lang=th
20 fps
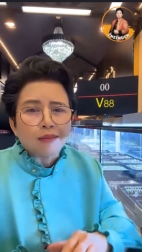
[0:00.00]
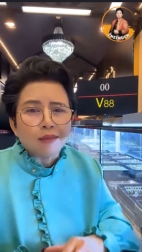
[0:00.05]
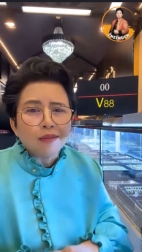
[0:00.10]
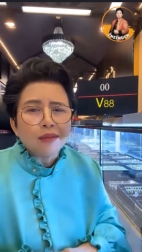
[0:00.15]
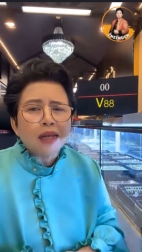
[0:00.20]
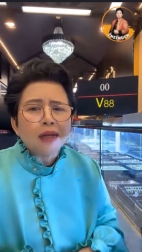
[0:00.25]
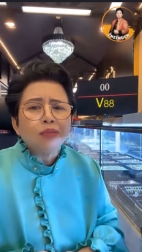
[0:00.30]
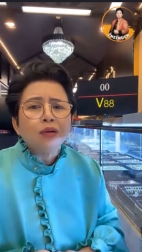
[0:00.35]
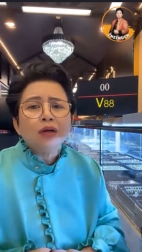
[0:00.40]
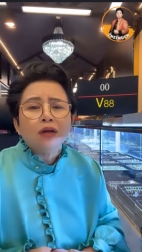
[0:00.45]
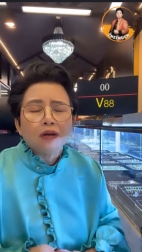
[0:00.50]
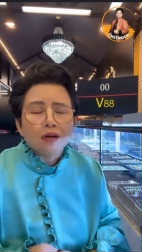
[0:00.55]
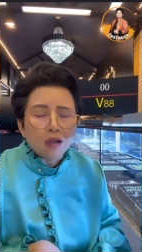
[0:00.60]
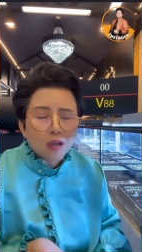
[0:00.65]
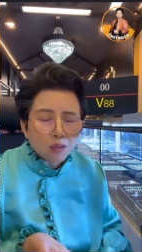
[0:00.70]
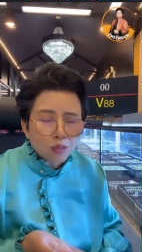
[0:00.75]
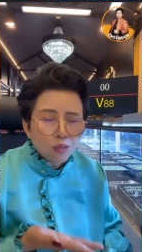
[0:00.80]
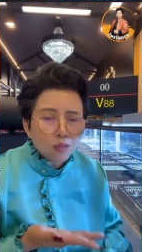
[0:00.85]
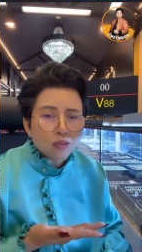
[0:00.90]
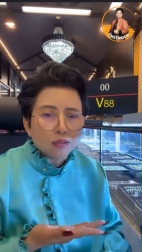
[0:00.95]
มันไม่ให้พึ่งหรอก
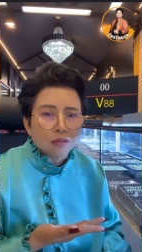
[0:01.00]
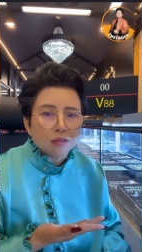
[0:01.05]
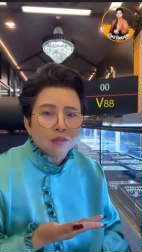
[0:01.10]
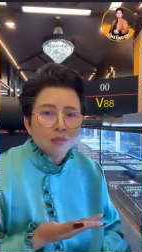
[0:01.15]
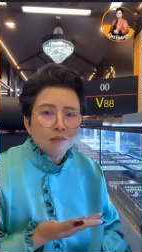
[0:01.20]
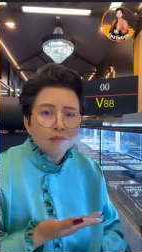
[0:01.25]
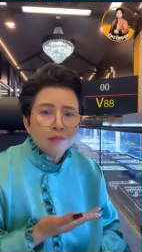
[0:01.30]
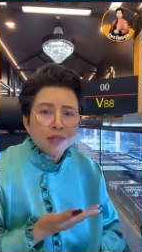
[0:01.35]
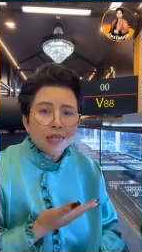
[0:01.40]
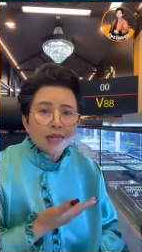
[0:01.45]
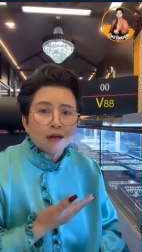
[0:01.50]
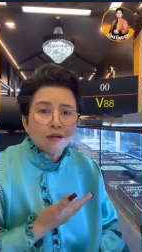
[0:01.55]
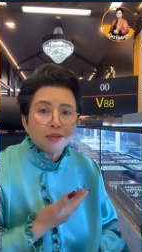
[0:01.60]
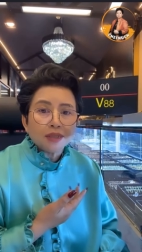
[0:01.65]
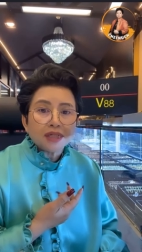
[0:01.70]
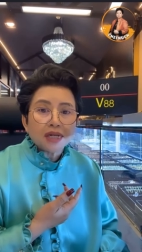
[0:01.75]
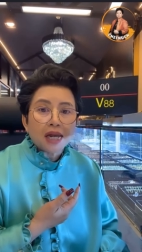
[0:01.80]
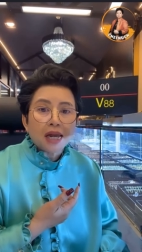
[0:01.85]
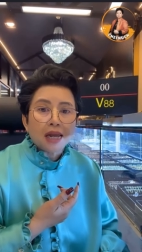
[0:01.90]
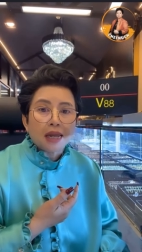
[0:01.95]
คุณ เมียก็ไม่
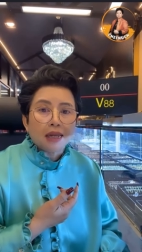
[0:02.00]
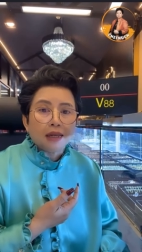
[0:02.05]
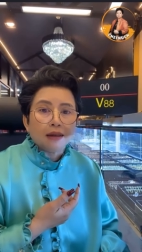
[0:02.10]
ใช่